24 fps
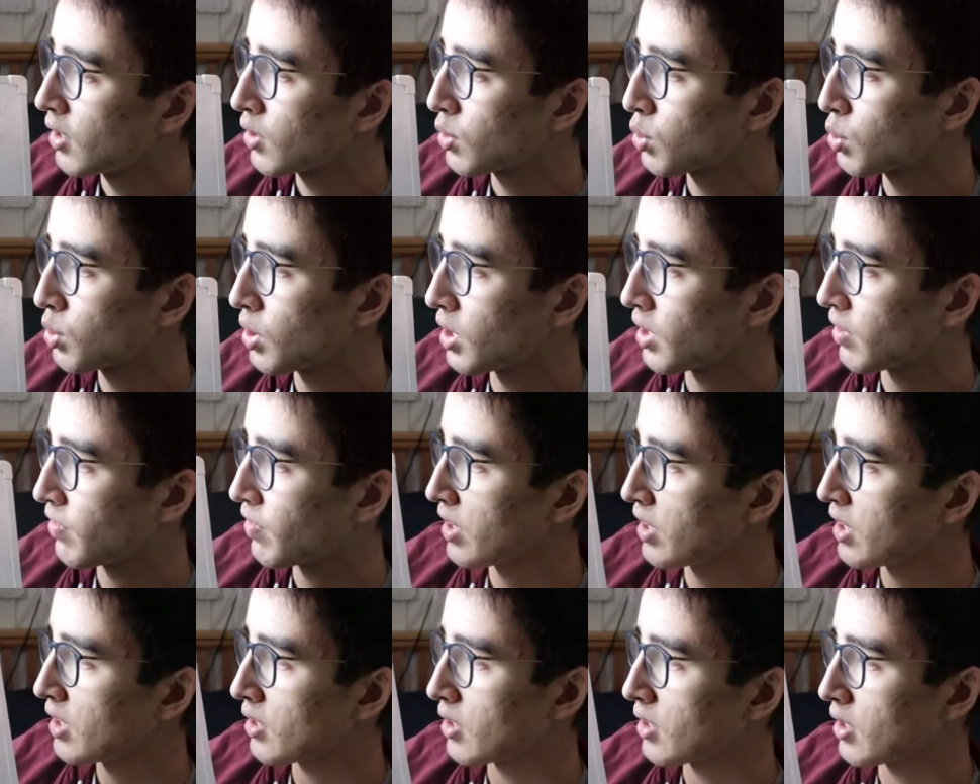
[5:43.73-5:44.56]

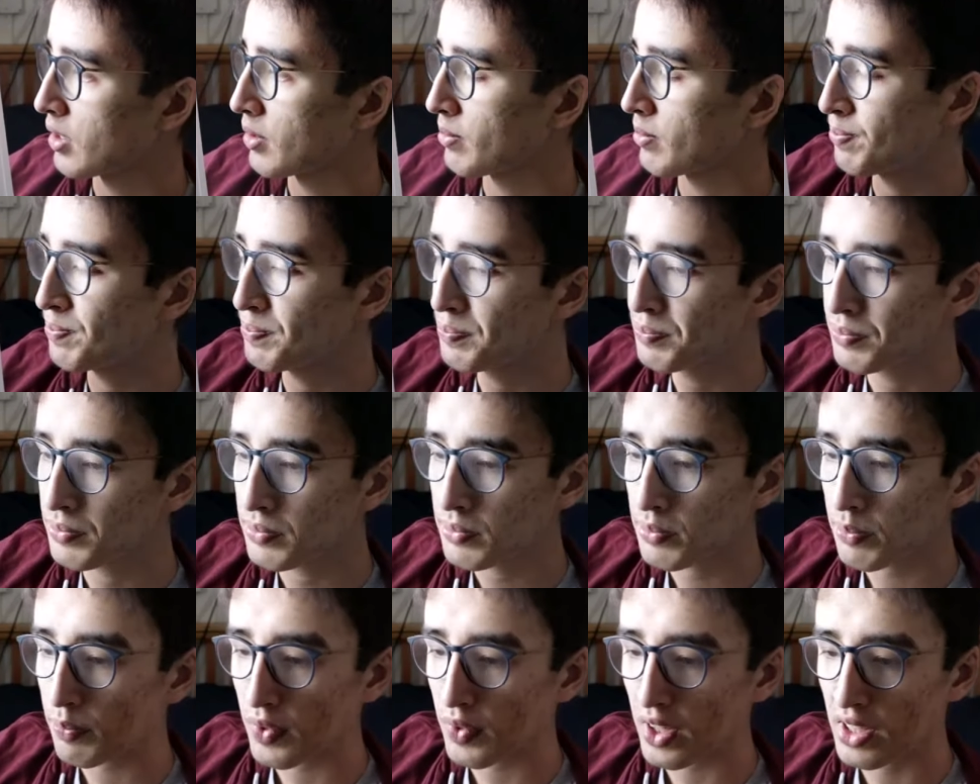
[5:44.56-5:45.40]
QRV, euh,
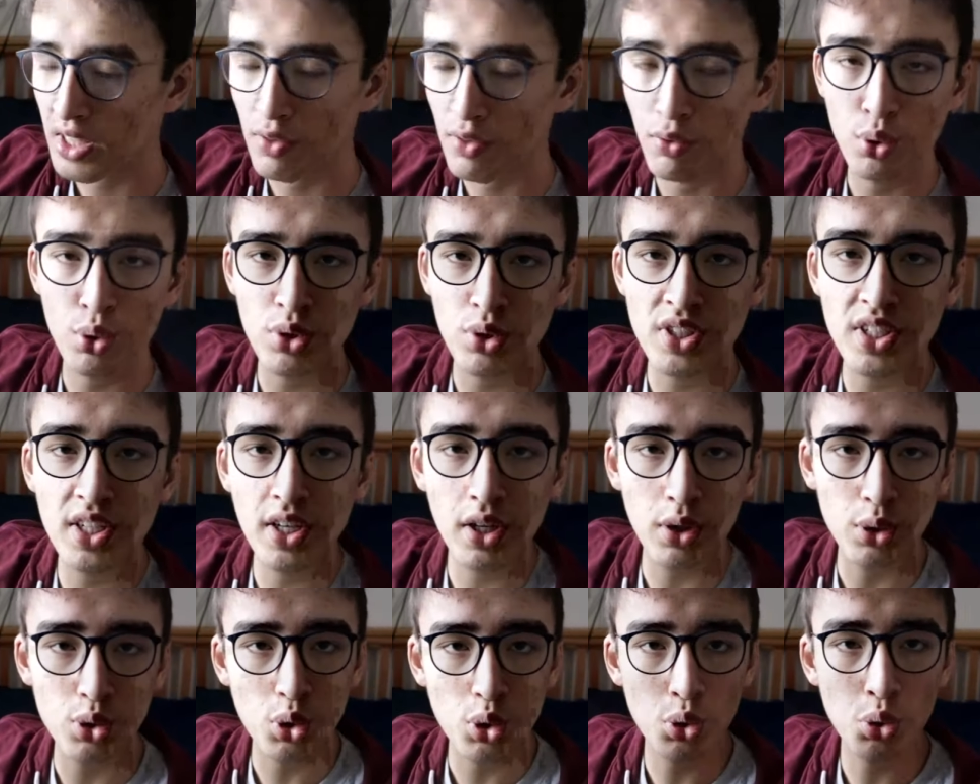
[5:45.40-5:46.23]
ça veut juste
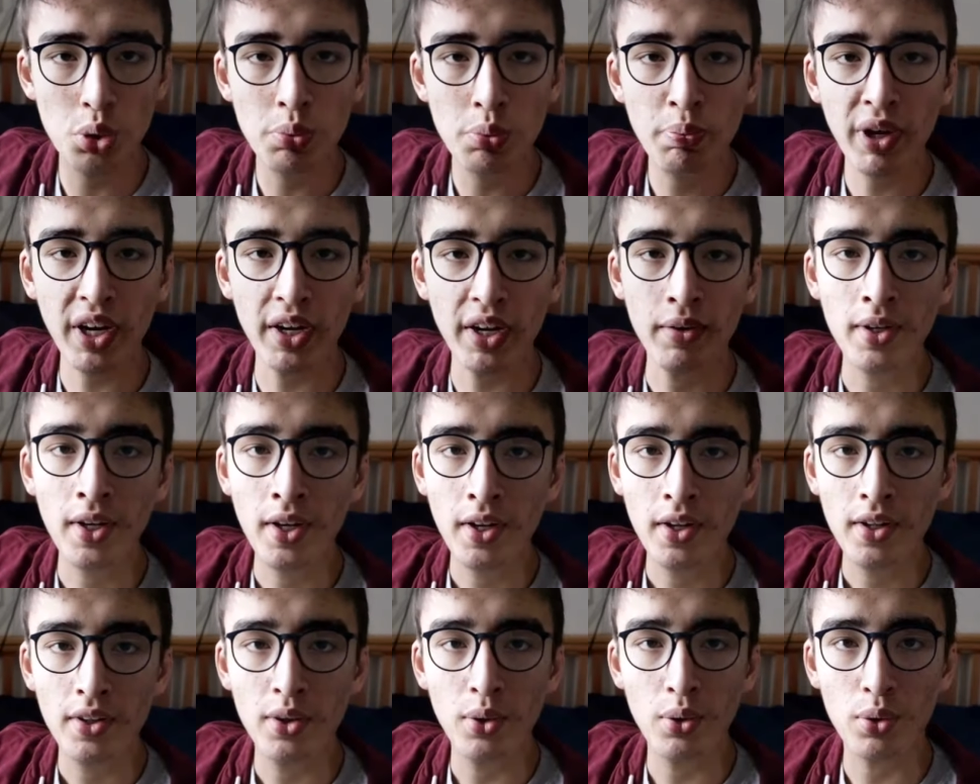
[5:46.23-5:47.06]
dire je suis prêt.
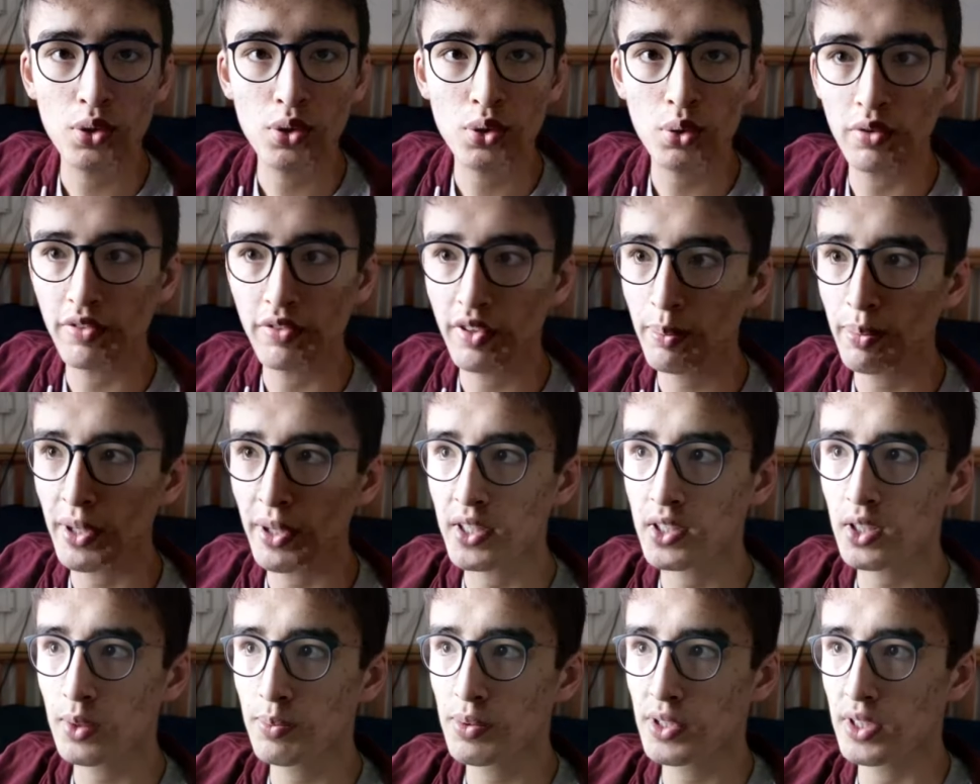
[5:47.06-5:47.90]
Donc ce qu'on fait par
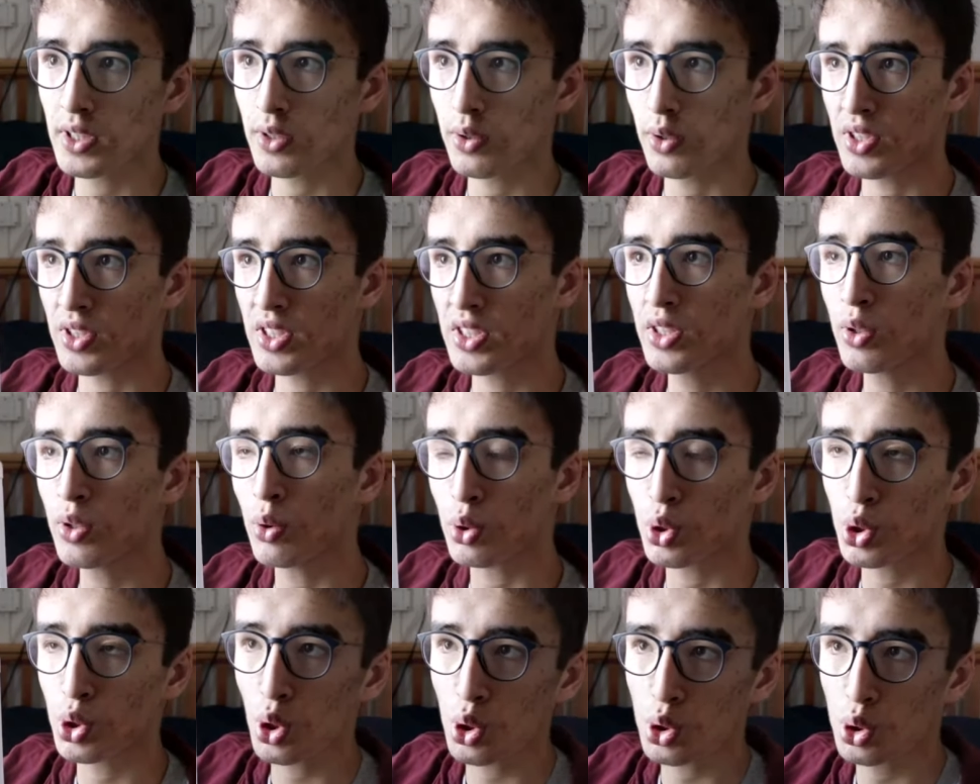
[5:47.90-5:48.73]
exemple, c'est que si
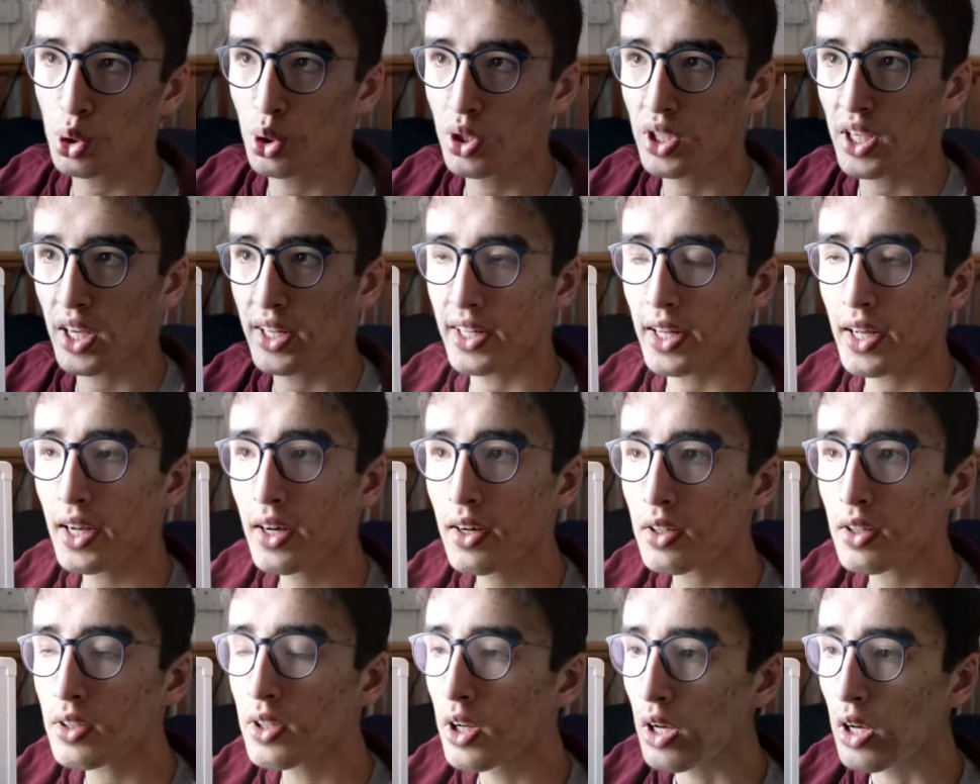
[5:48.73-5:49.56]
on change de
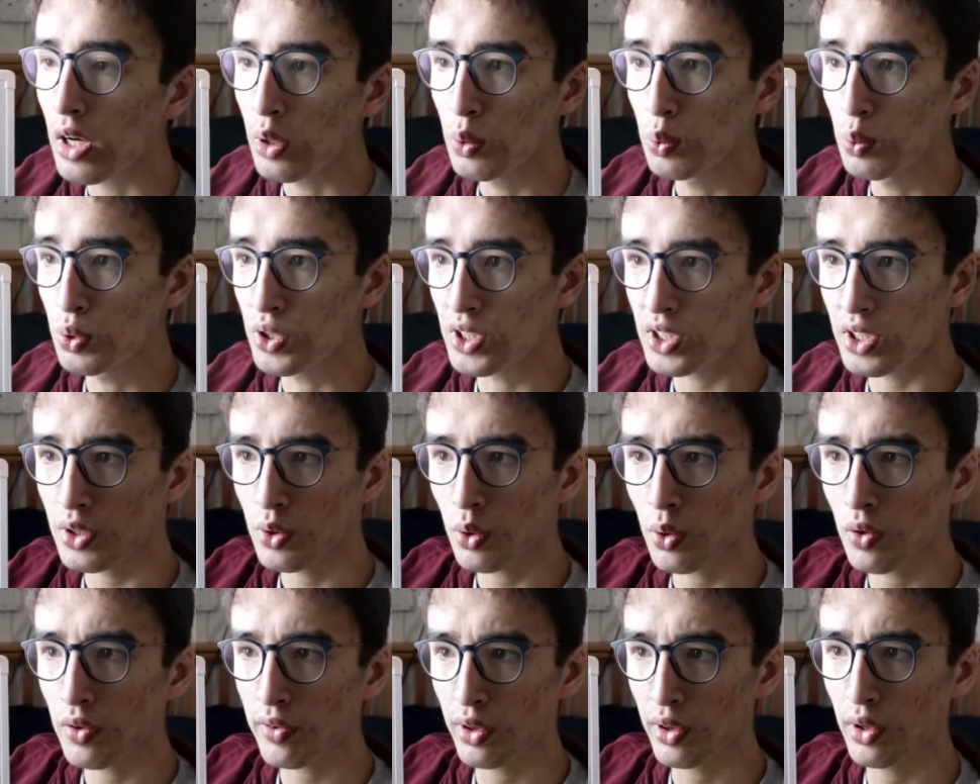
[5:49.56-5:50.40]
canal, ou si
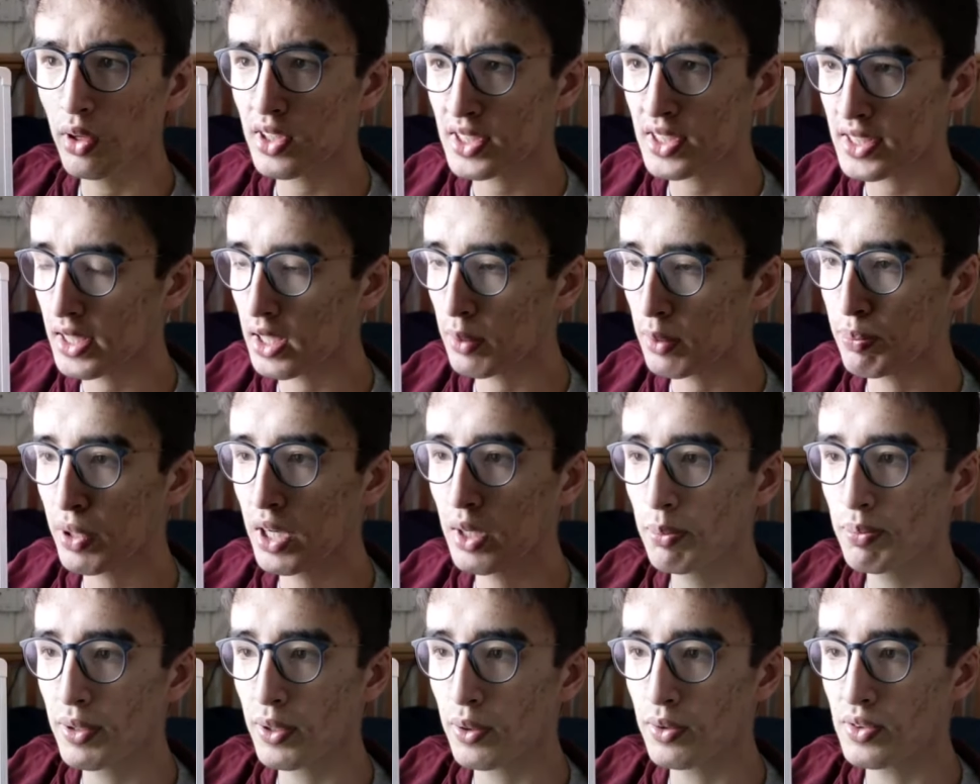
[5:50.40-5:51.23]
on lance un
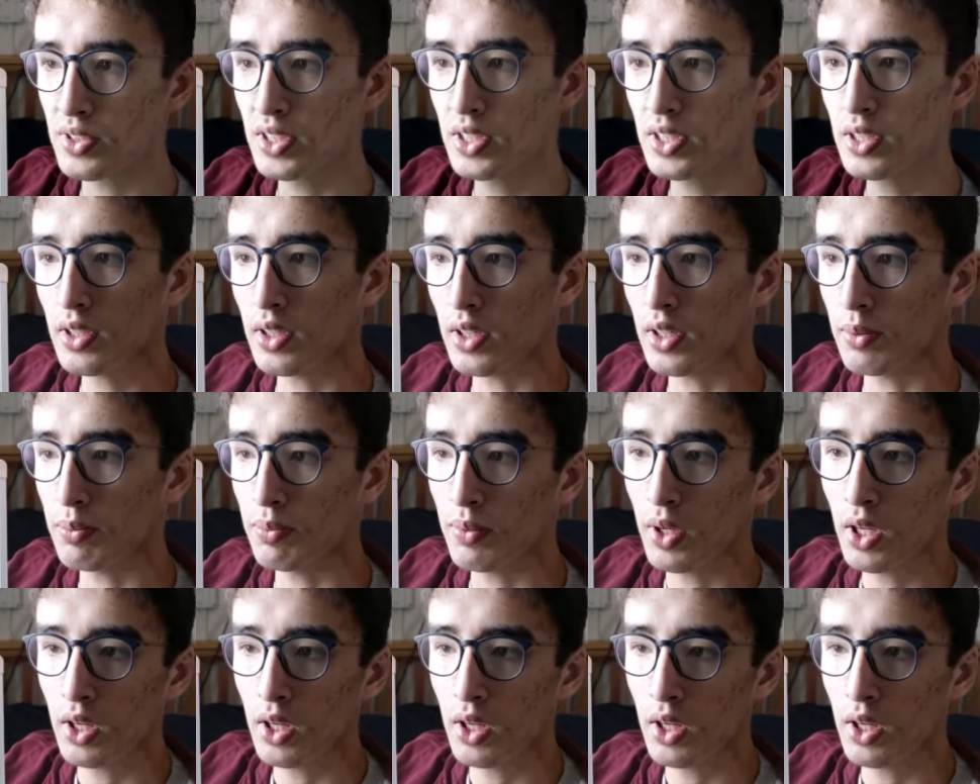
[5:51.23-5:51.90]
appel, bah, on dit euh,